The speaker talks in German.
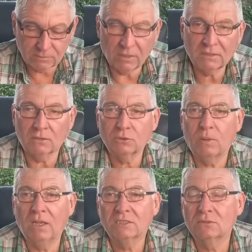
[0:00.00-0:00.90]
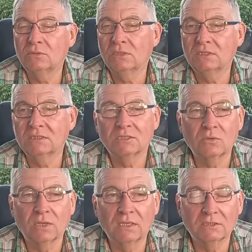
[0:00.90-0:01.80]
Das macht auch Spaß und das ist
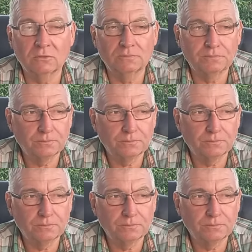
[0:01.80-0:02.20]
okay so.